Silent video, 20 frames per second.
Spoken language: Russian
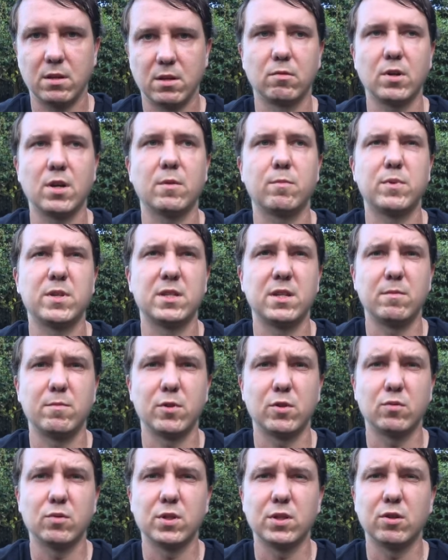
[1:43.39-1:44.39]
ну как
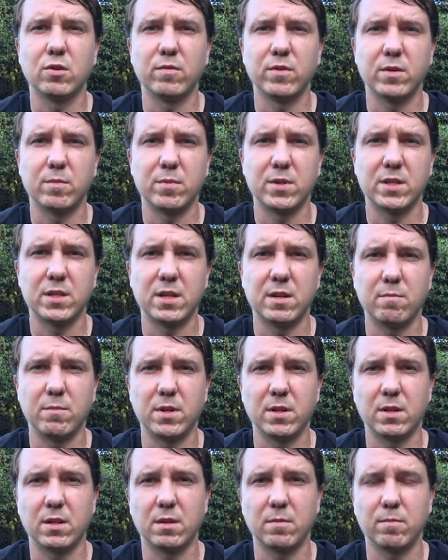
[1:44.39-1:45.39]
безлимитный, ну, условно
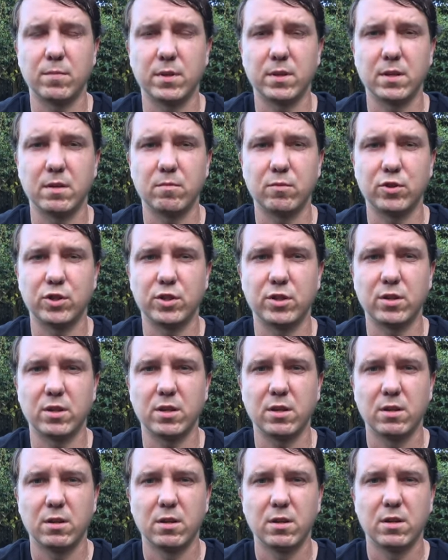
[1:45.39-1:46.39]
безлимитный, потому
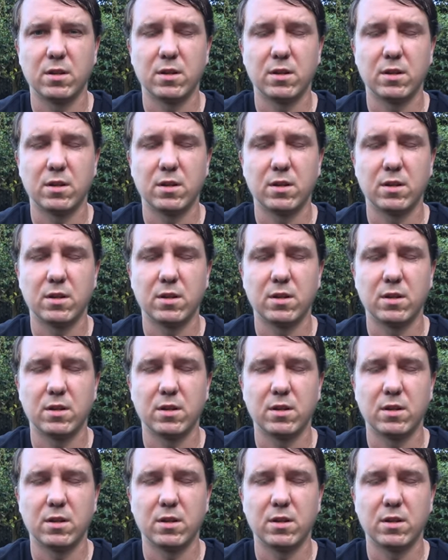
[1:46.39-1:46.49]
что